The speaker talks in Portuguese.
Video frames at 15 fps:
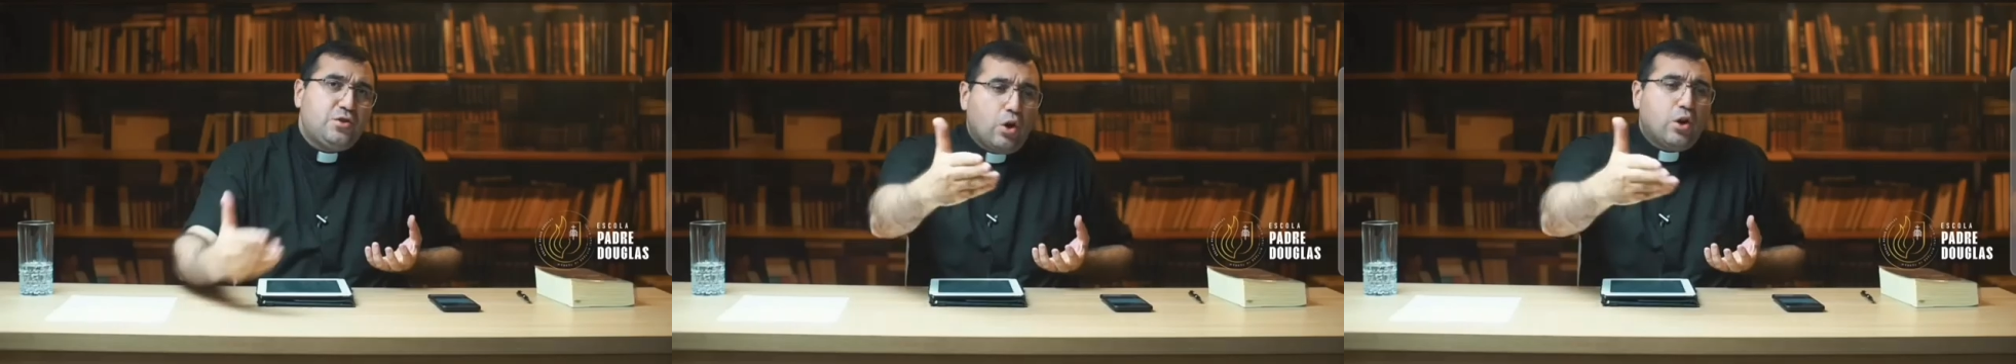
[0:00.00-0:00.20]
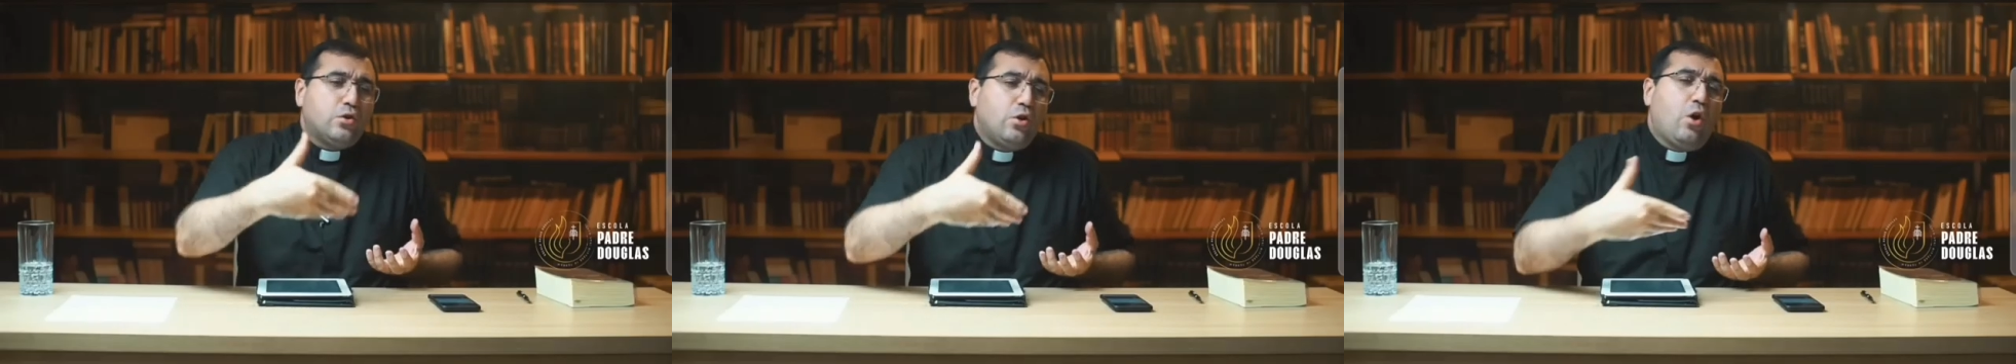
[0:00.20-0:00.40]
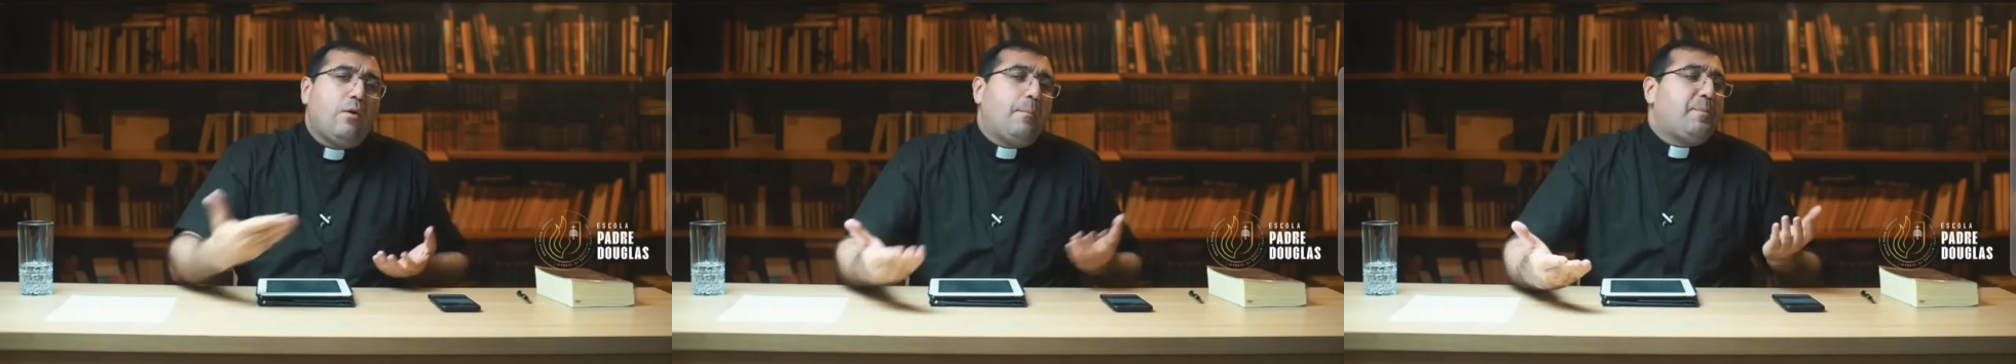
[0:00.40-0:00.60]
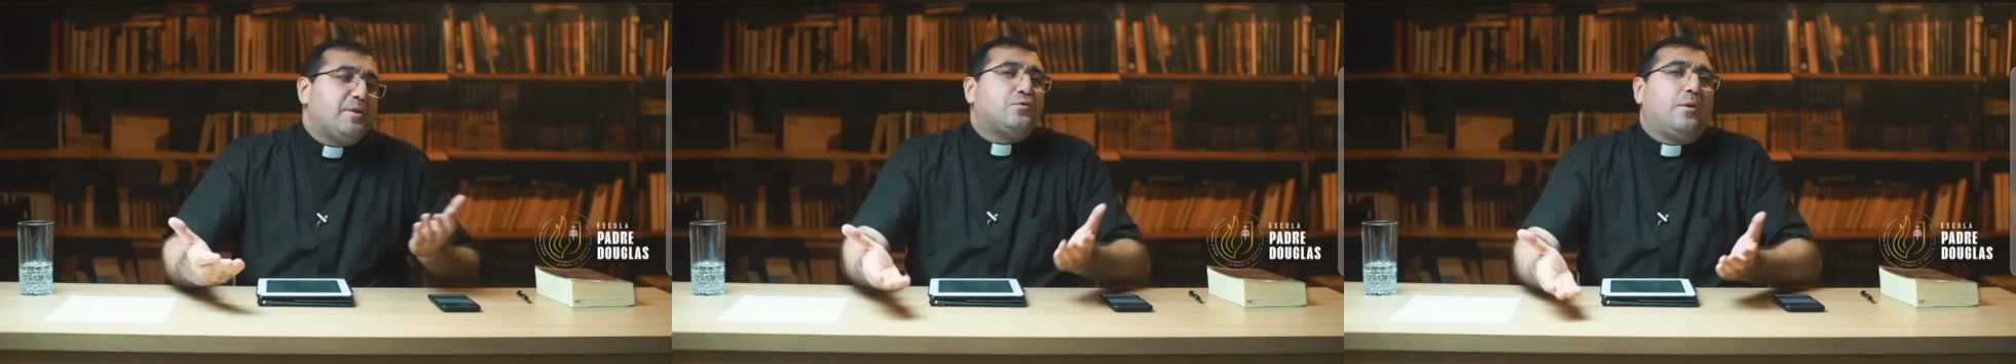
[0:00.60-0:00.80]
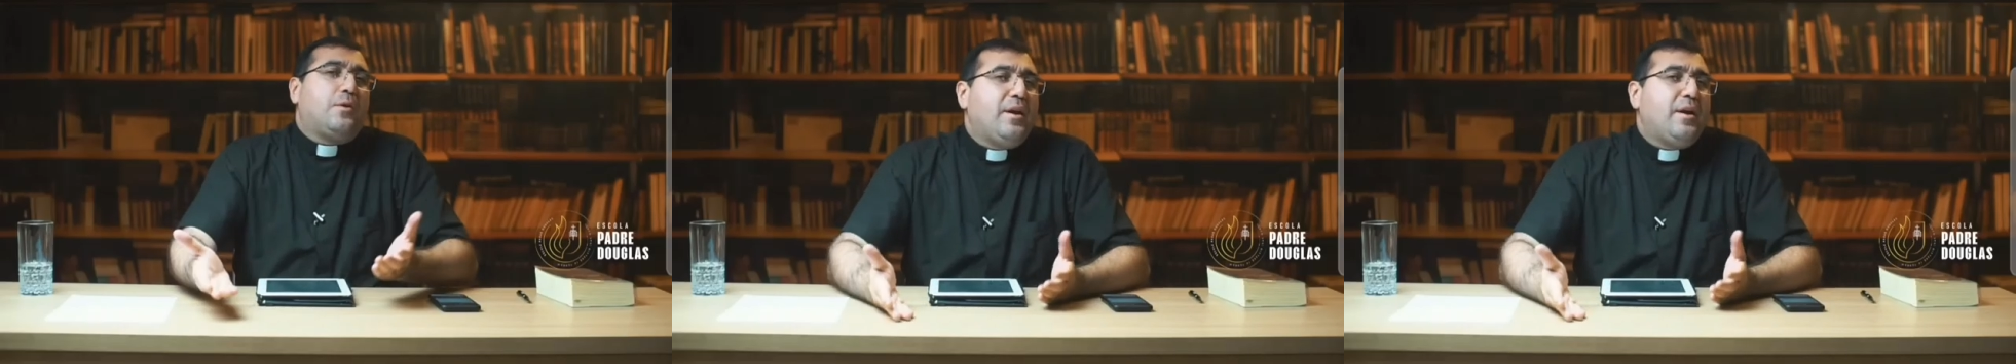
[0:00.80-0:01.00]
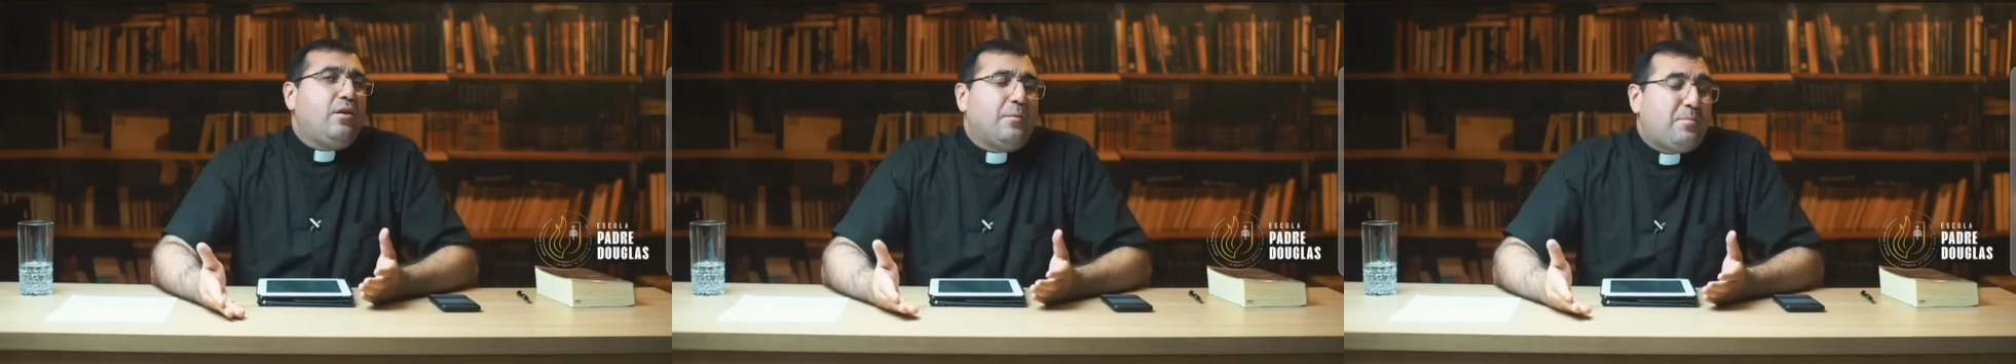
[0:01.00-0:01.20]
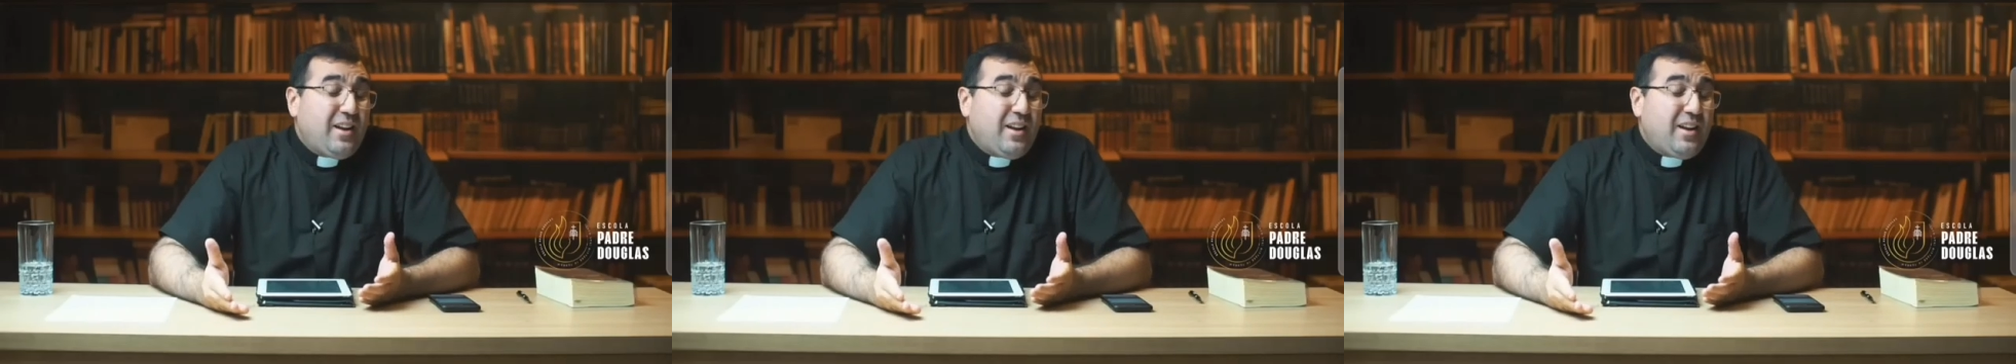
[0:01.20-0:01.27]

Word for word: tornou uma pessoa melhor,